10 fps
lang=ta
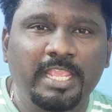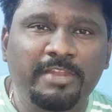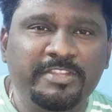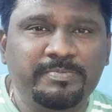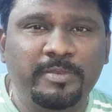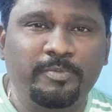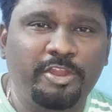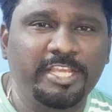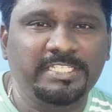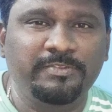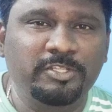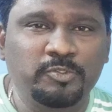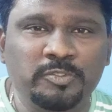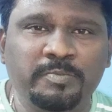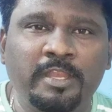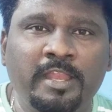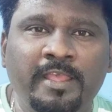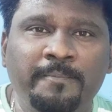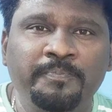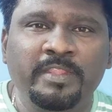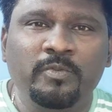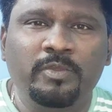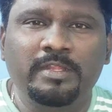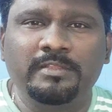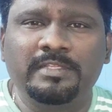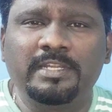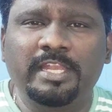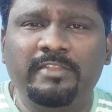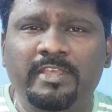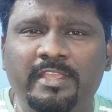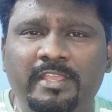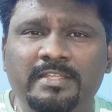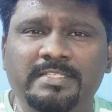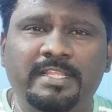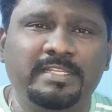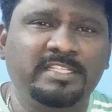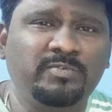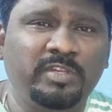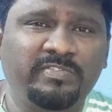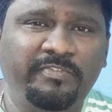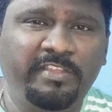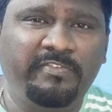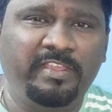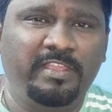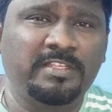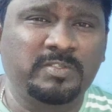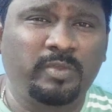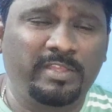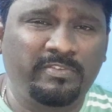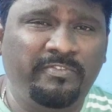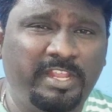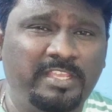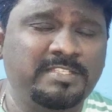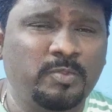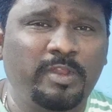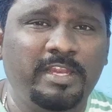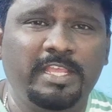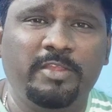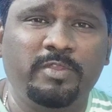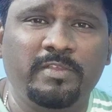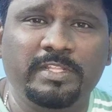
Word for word: இன்வெஸ்ட்மெண்ட் ப்ராடக்ட்ஸை வந்து சூஸ் பண்ணலாம் ஒரு தேர்ட்டி இயர்ஸ்லேருந்து ஒரு ஃபிஃப்டி ஃபைவ் இயர்ஸ்க்குள்ளே ஃபிஃப்டி இயர்ஸ்குள்ளே இருக்கிறவங்க